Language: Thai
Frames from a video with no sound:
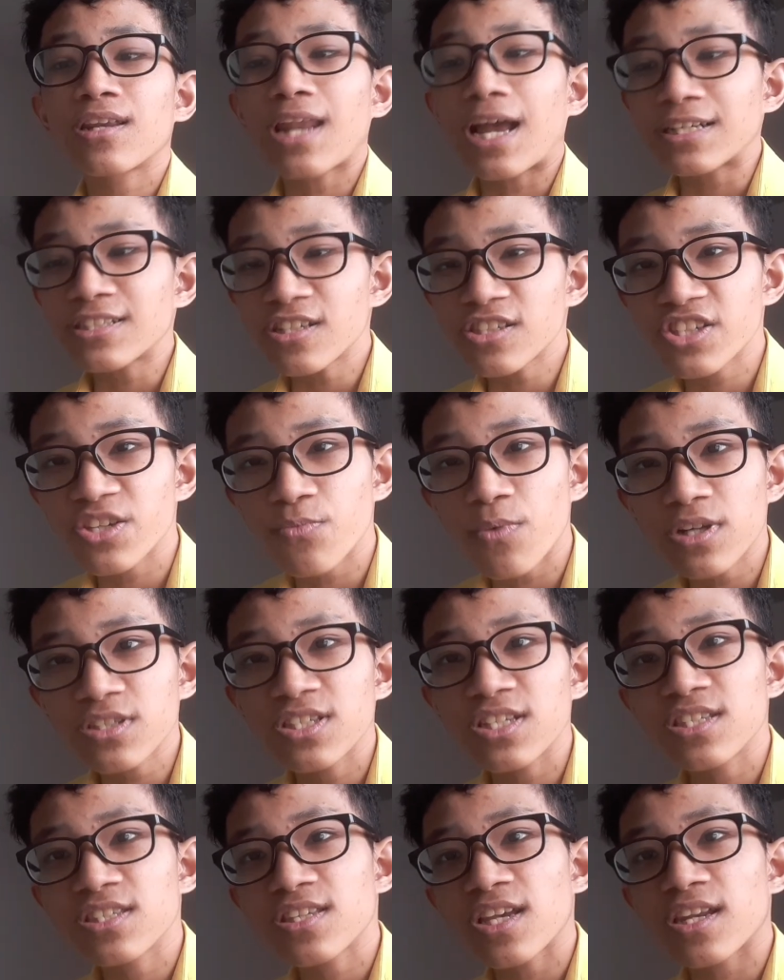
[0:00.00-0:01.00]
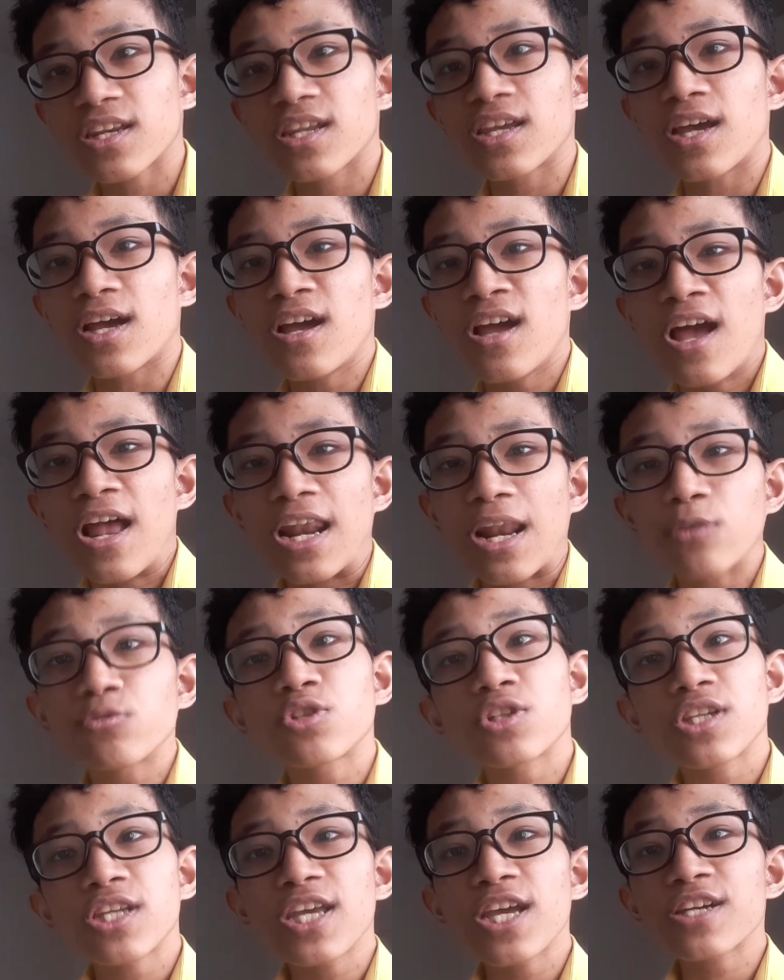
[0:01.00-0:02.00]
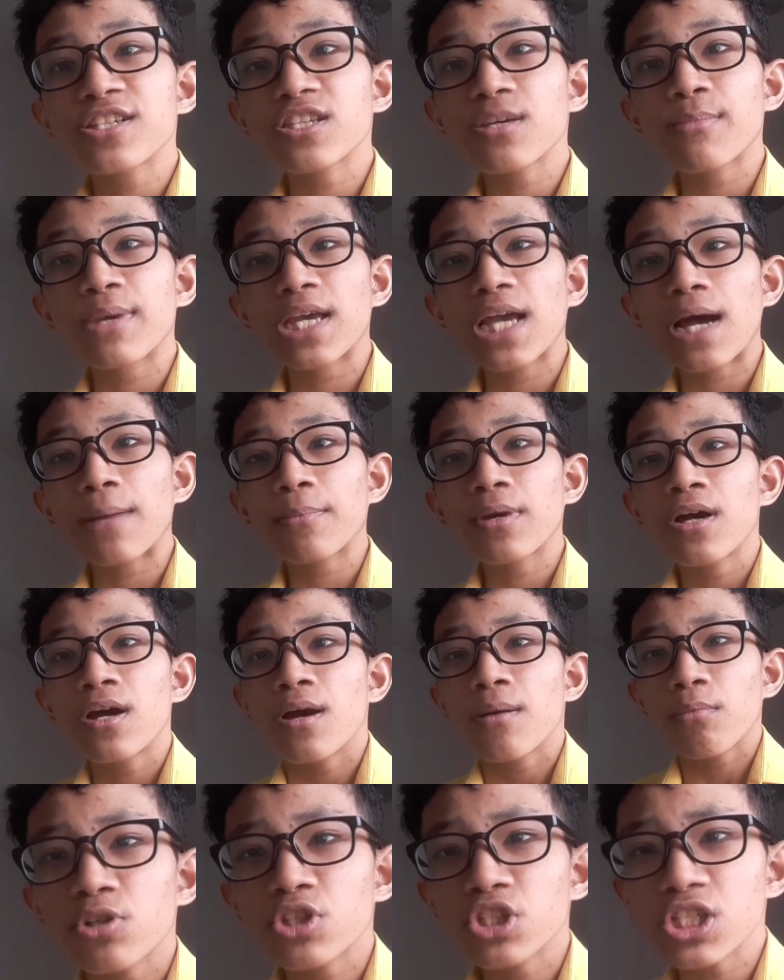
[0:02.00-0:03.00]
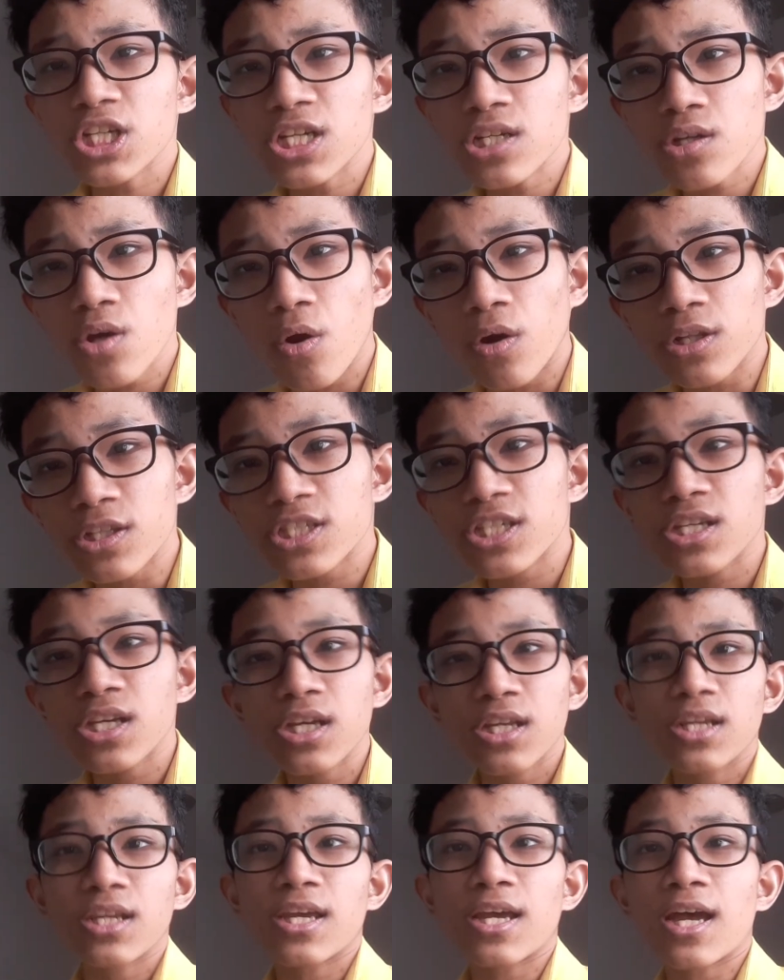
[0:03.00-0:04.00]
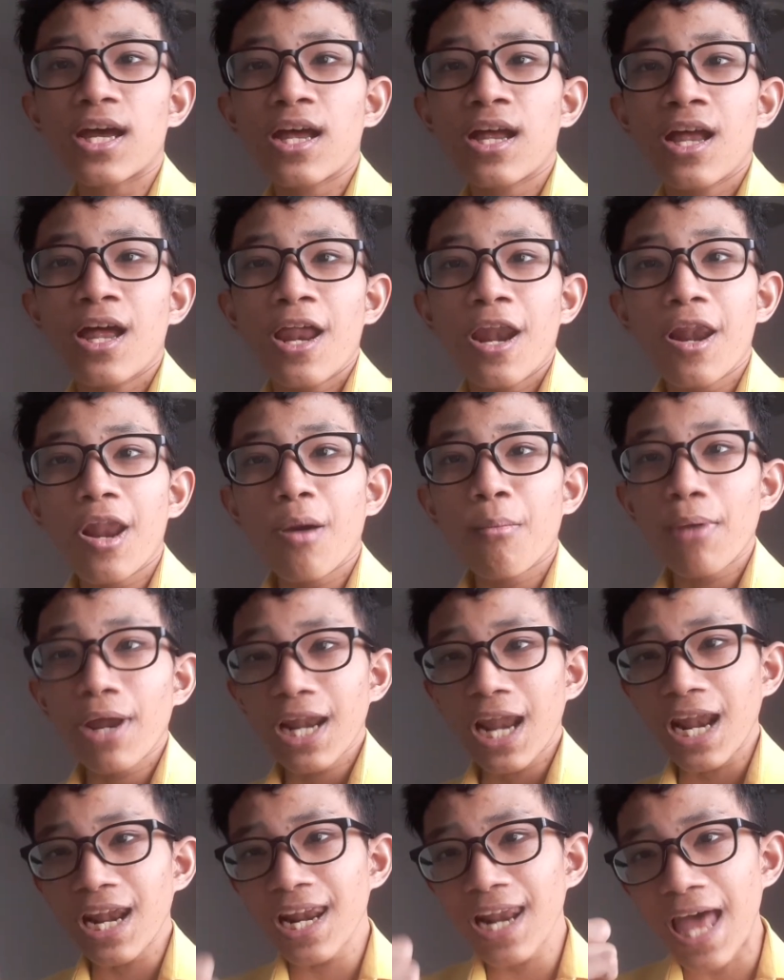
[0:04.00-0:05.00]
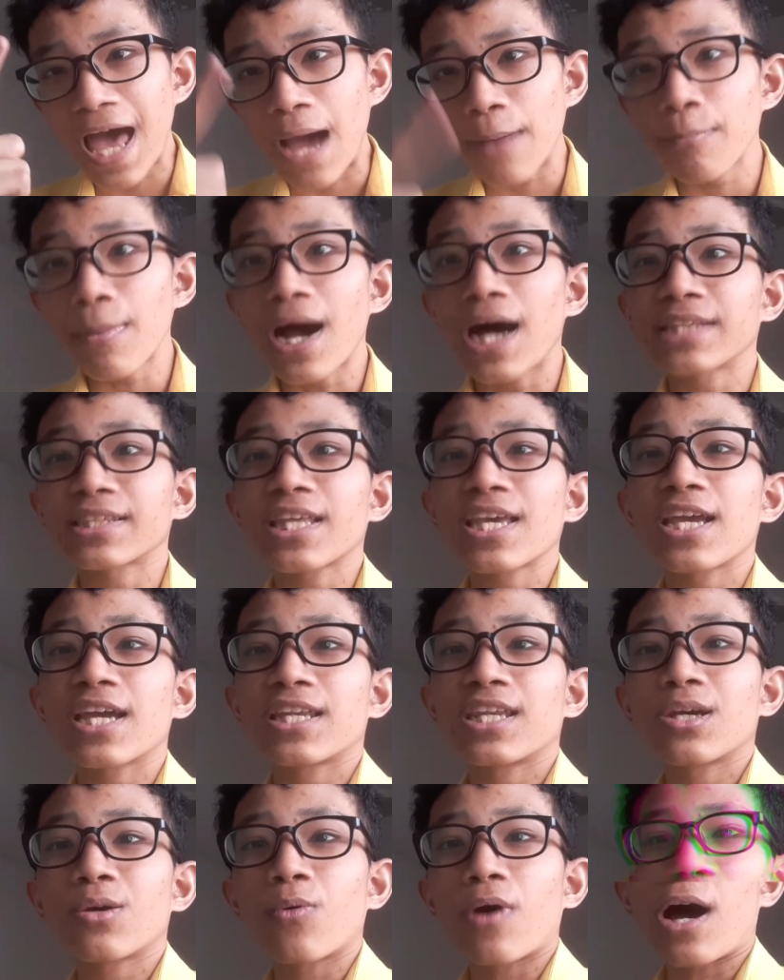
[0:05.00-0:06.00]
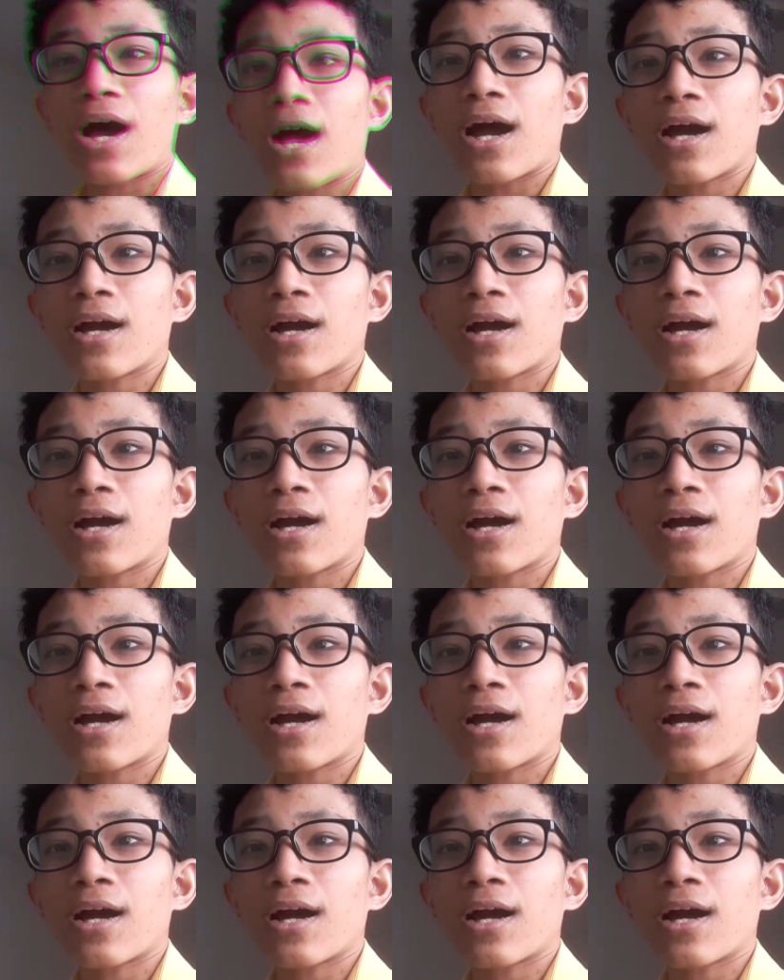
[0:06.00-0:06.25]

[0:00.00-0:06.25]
หลังจากฉีดวัคซีนเสร็จเนี่ย เราจะเดี้ยงใช่ไหมครับเพราะฉะนั้นก่อนฉีดเนี่ยเรามาลันลาปาร์ตี้กันดีกว่า